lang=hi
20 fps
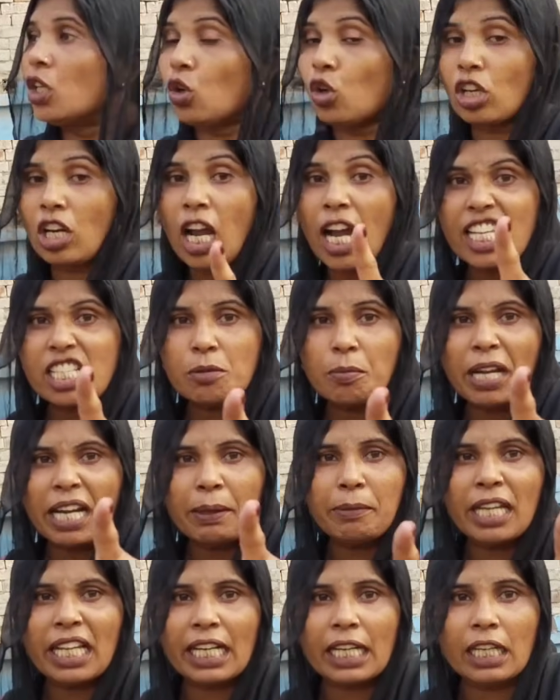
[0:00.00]
और आज मैं
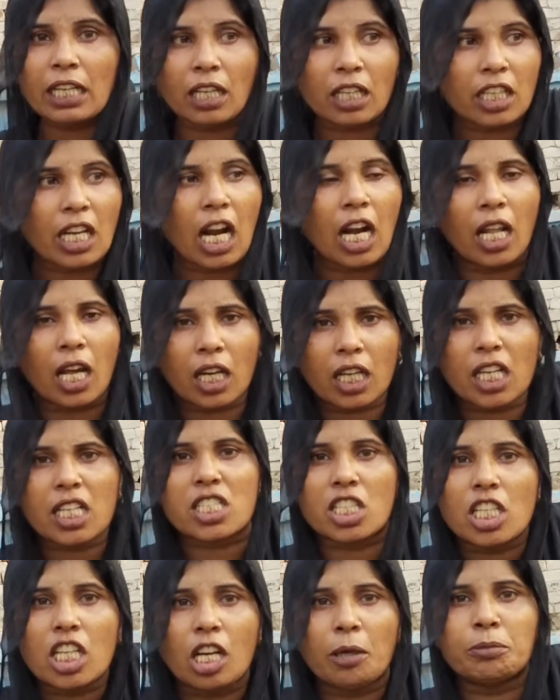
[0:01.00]
मेरे हरियाणा के
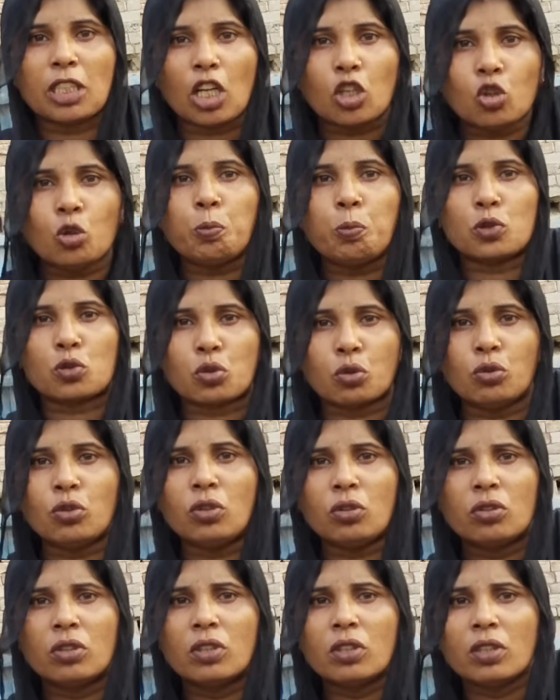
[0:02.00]
सीएम तनु पूछूं
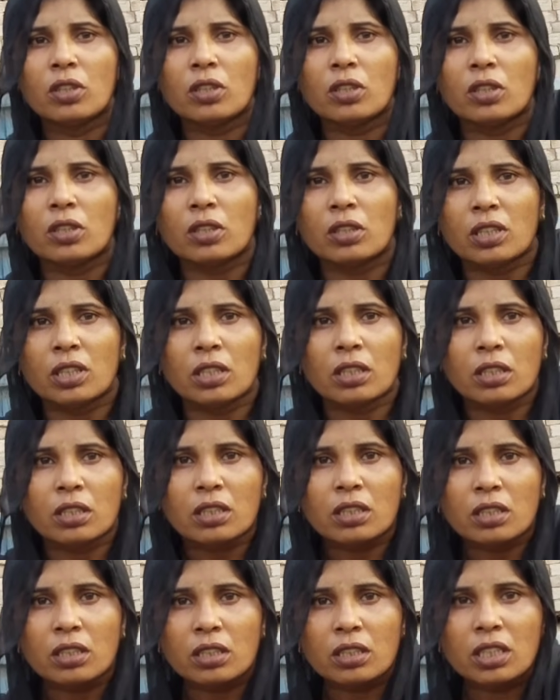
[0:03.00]

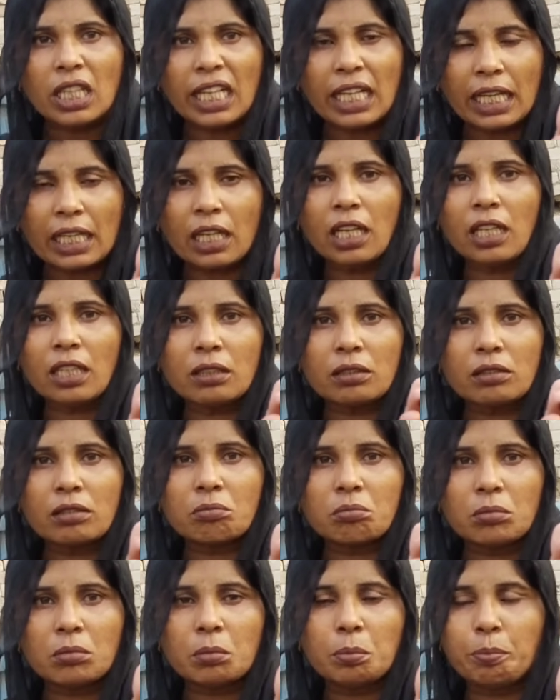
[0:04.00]
ये है ना
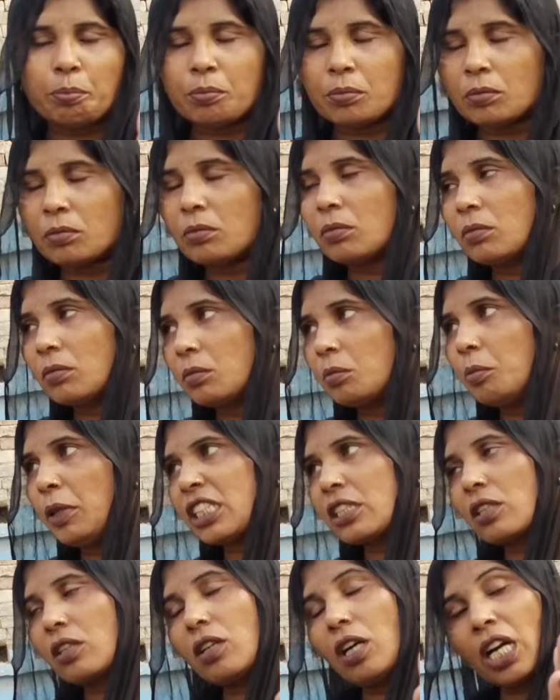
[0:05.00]

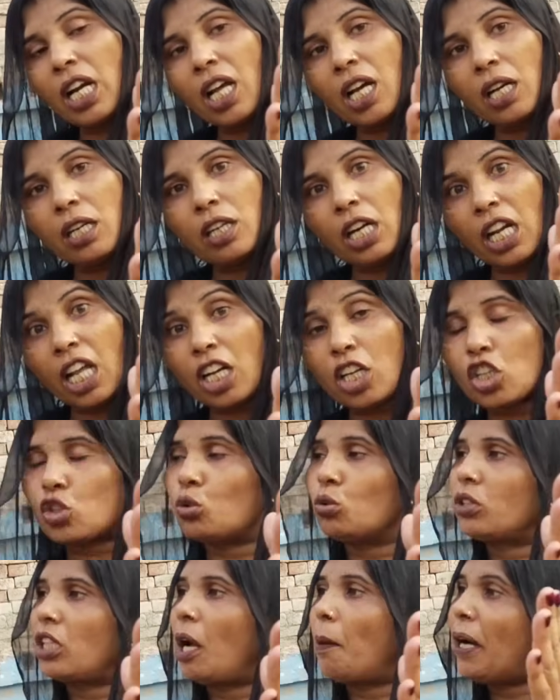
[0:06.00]
बस गणा गणा का
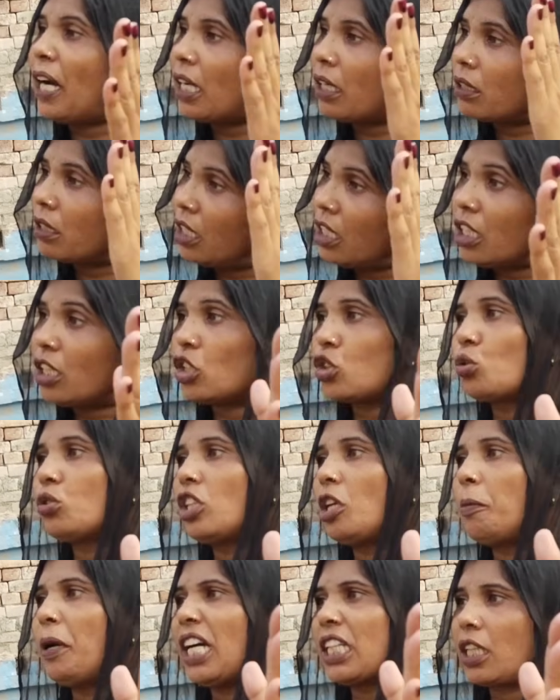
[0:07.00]
सूता गणी का
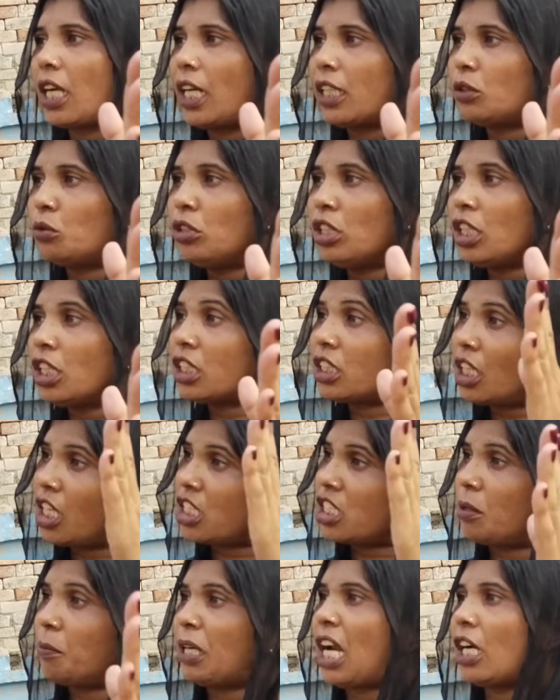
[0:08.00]
सूती बात का दूंगी इतना
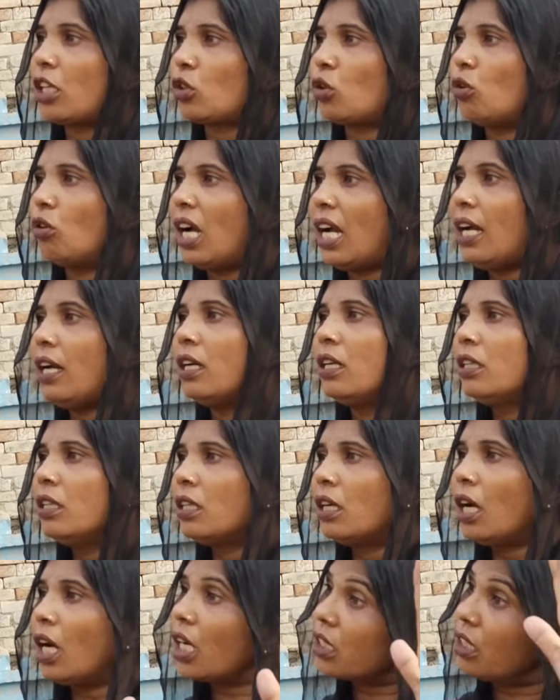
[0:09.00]
चमराट होगा
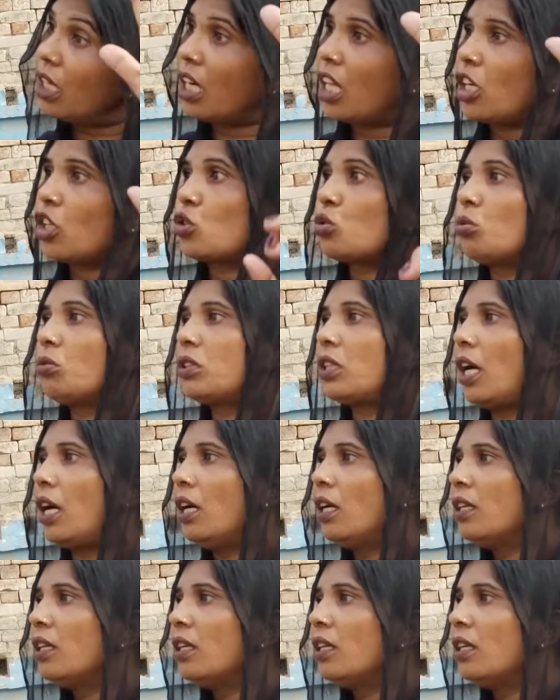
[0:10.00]
हम्म। अब गणा का सूता